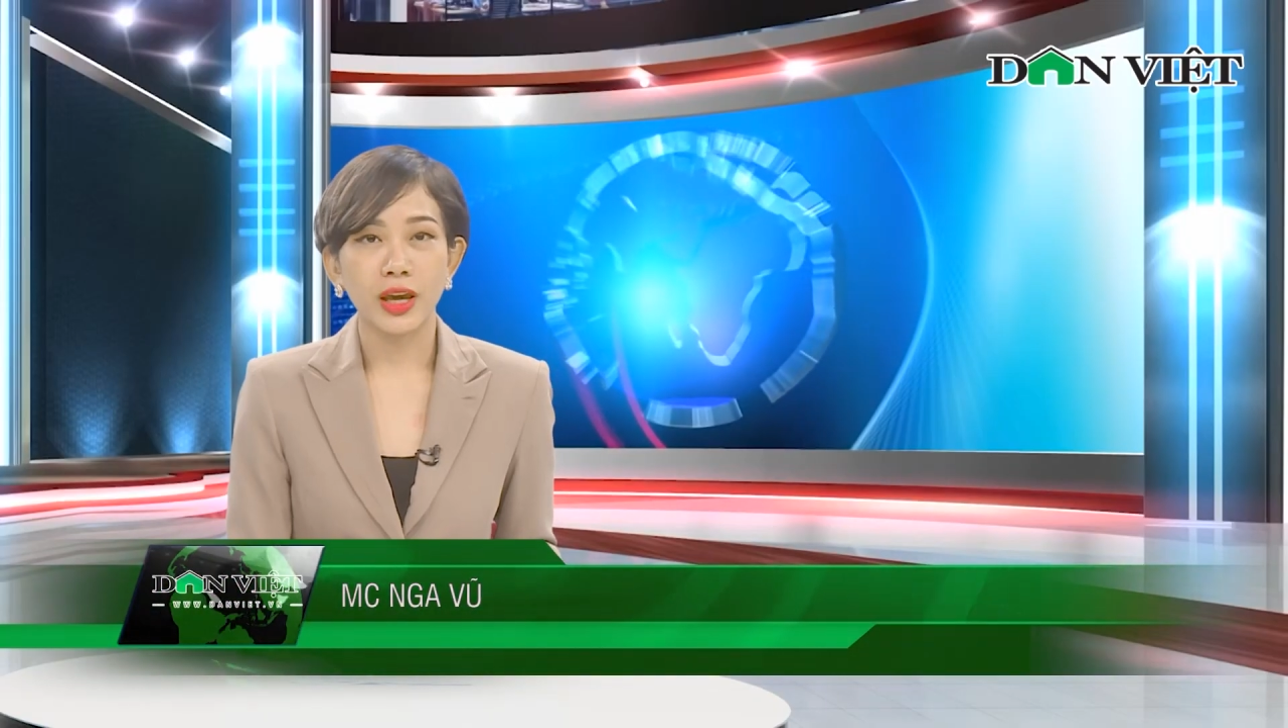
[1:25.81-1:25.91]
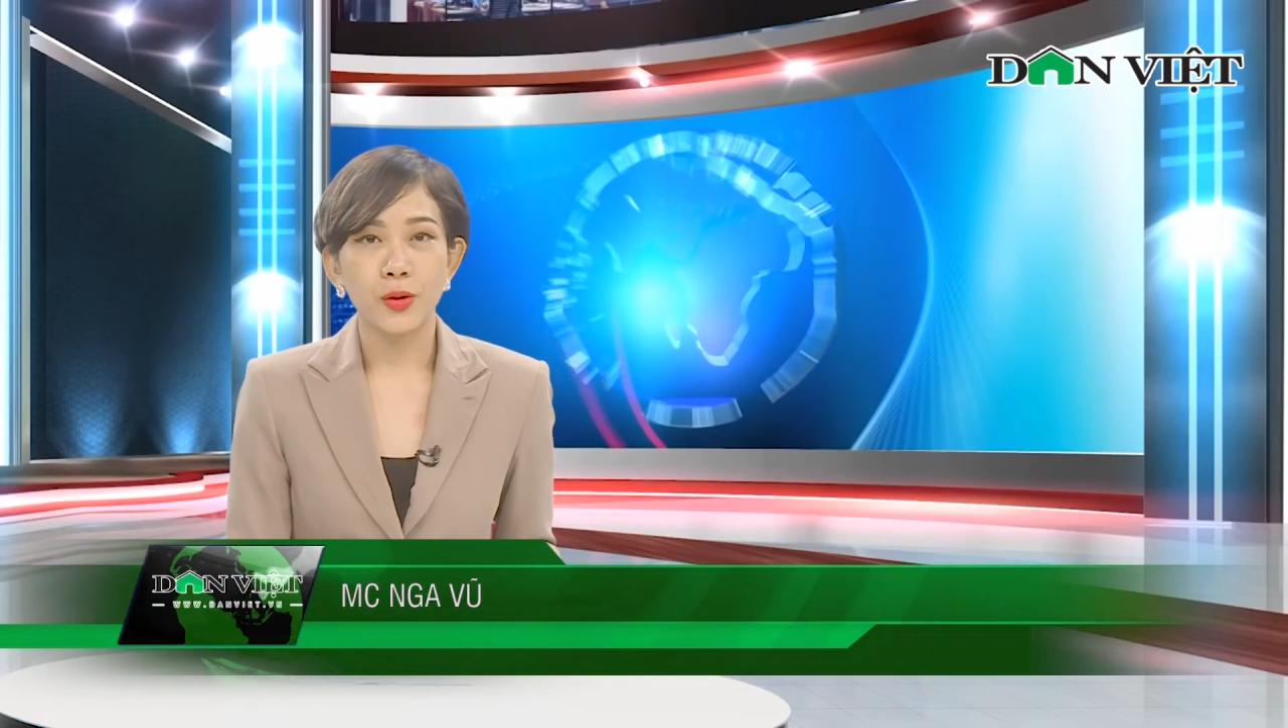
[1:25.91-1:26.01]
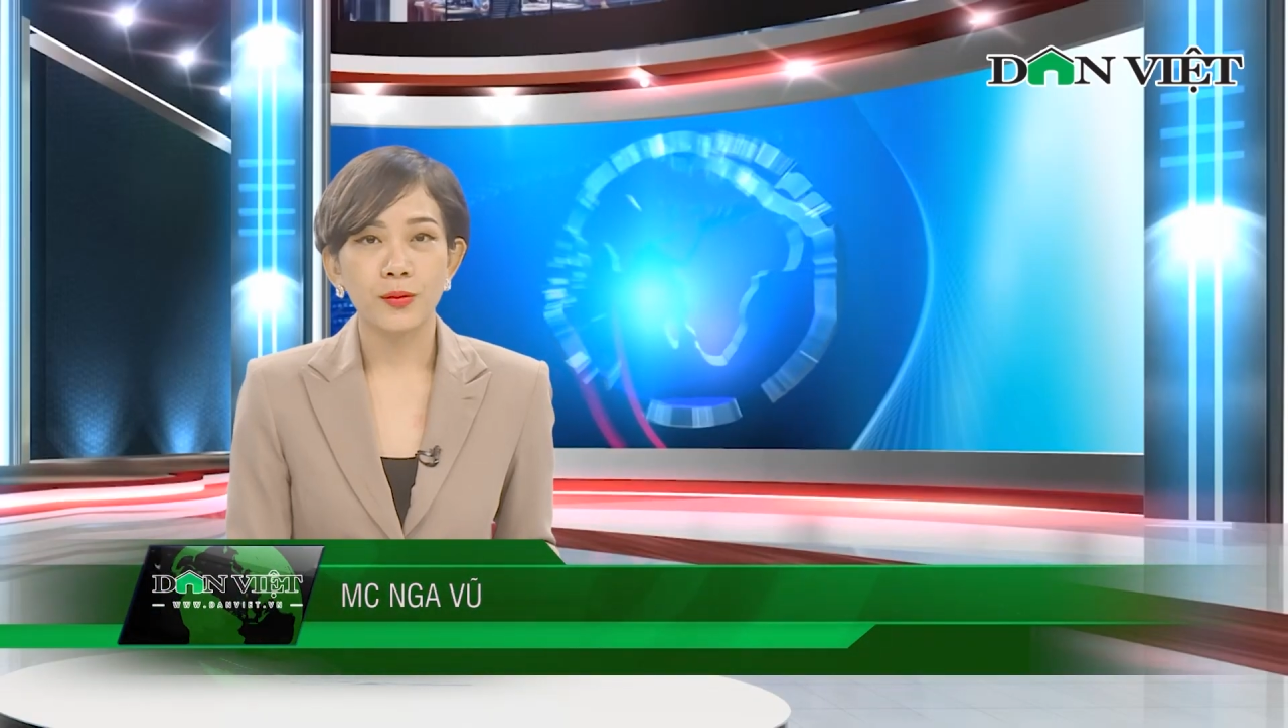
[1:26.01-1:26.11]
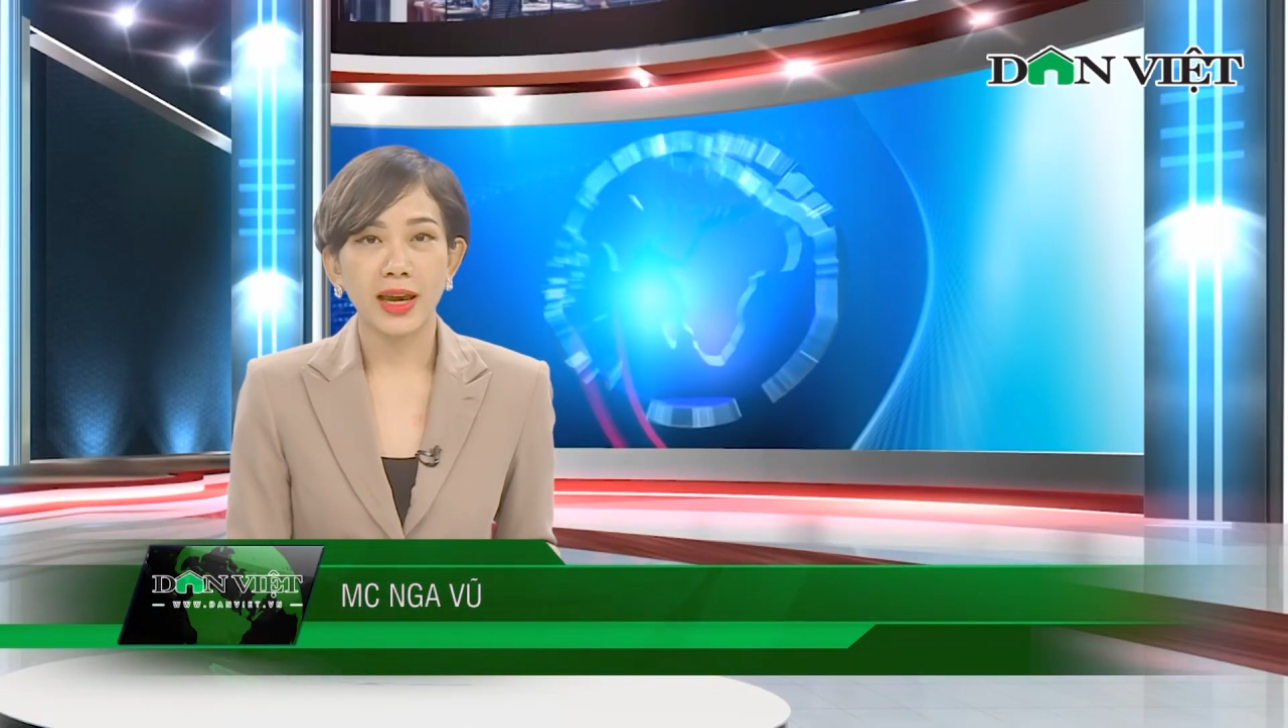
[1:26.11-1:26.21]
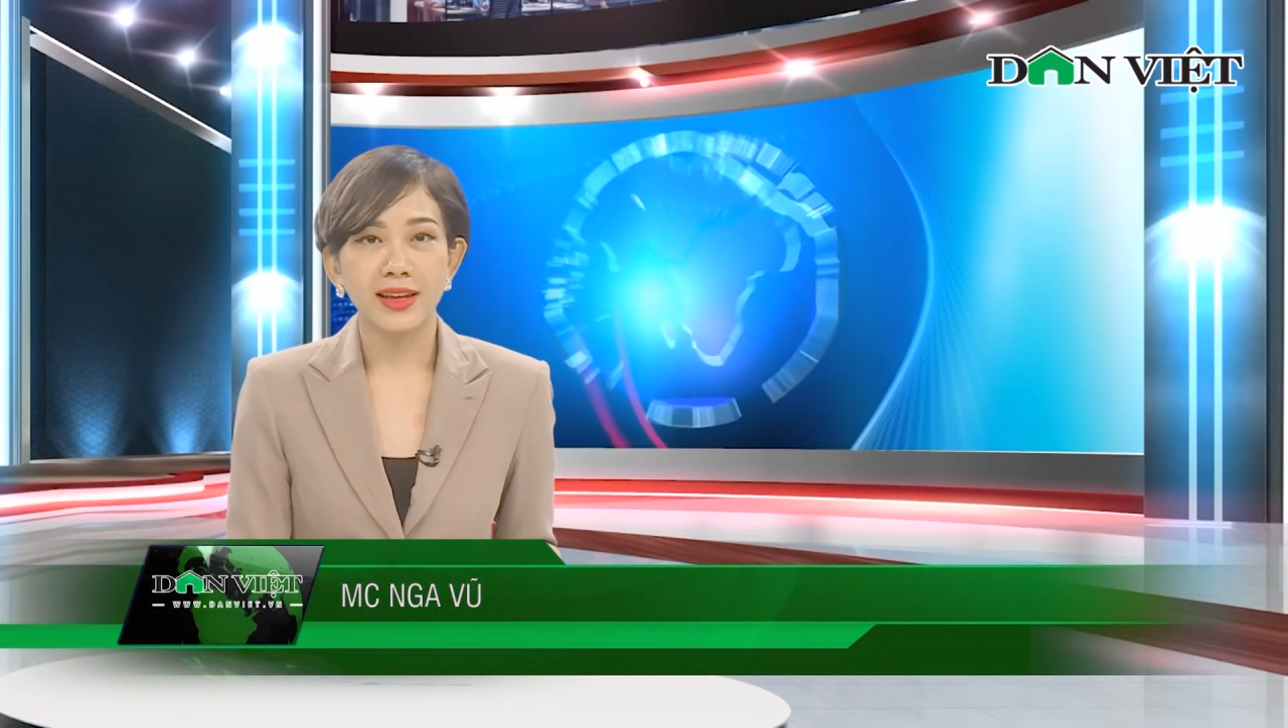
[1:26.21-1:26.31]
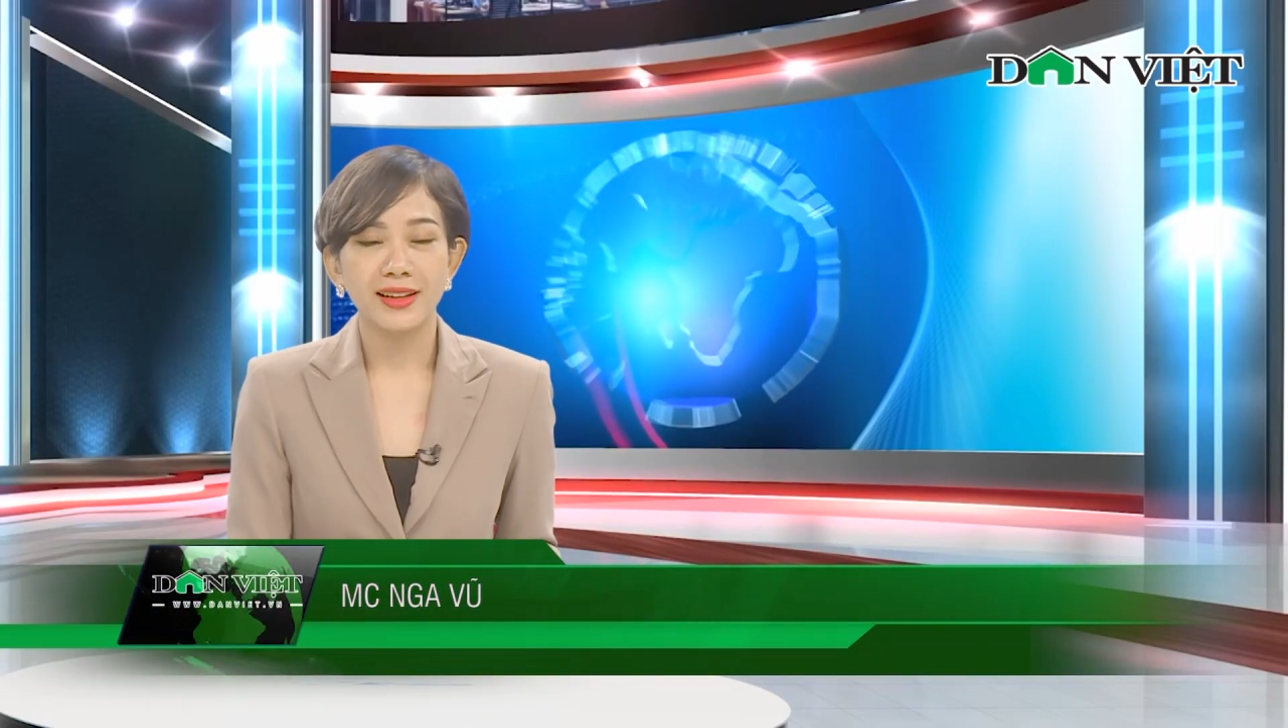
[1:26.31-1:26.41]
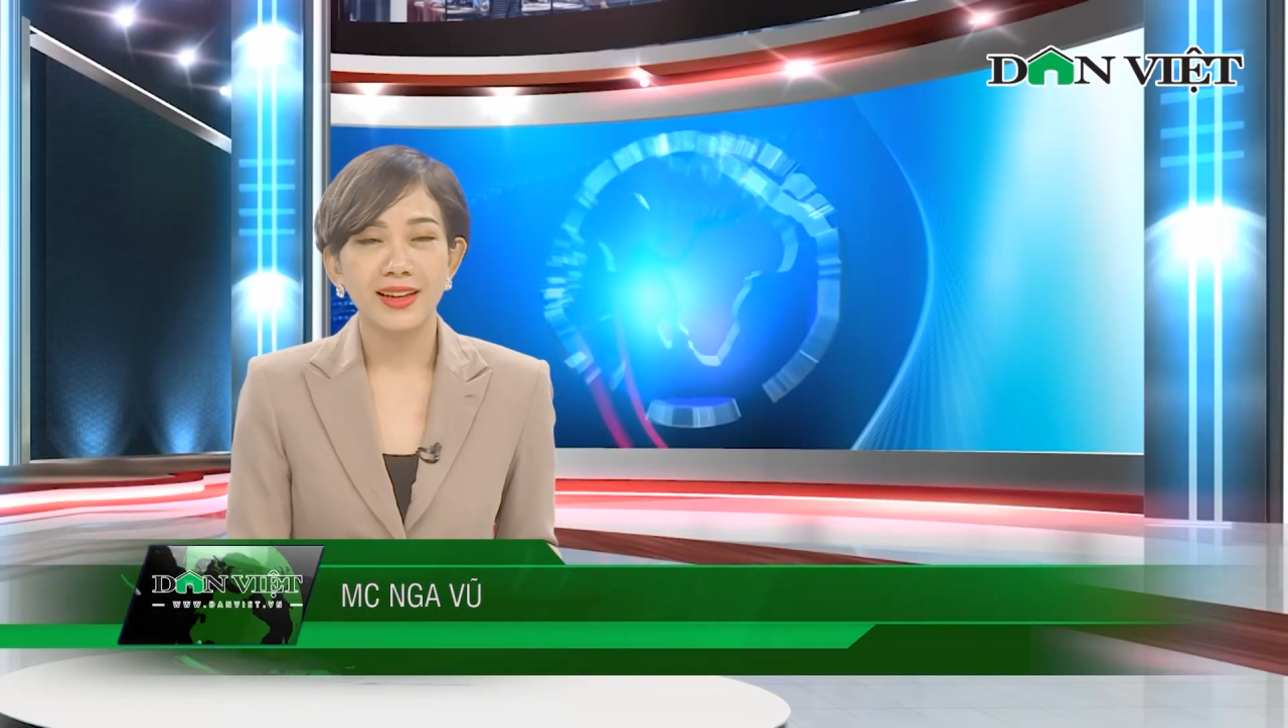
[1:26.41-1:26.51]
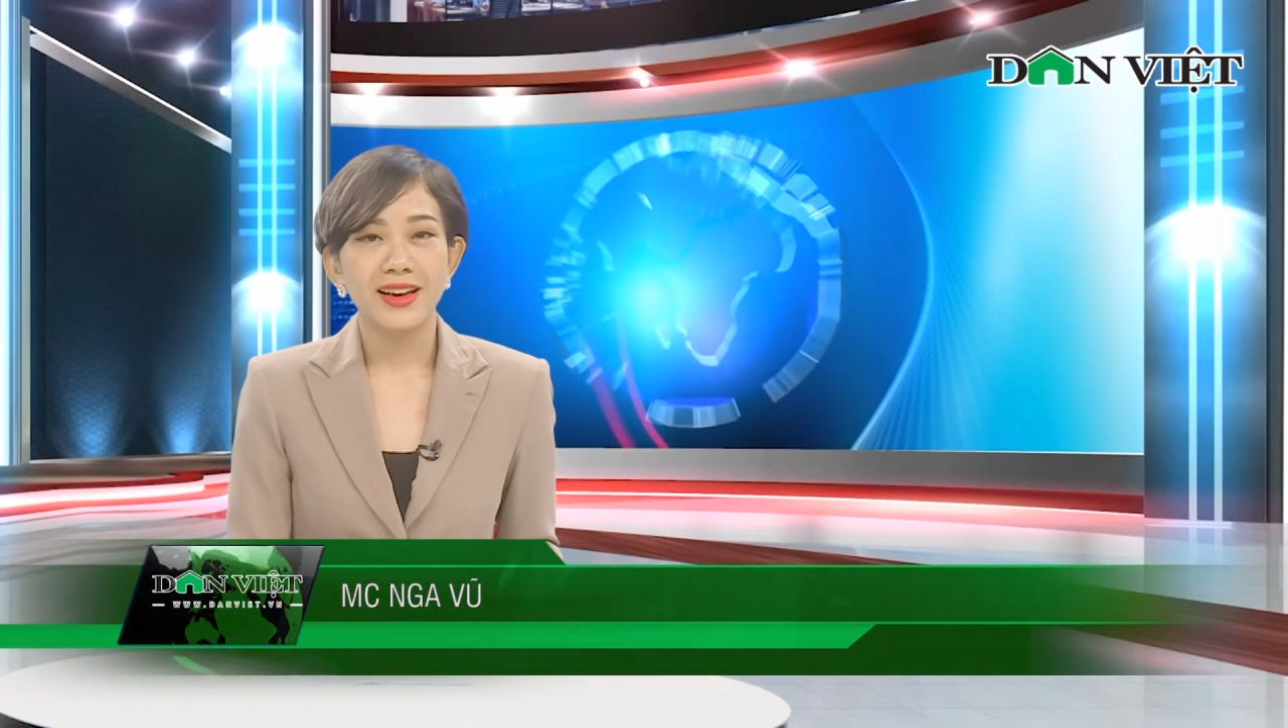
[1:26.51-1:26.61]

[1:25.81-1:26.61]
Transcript: ngày hôm nay.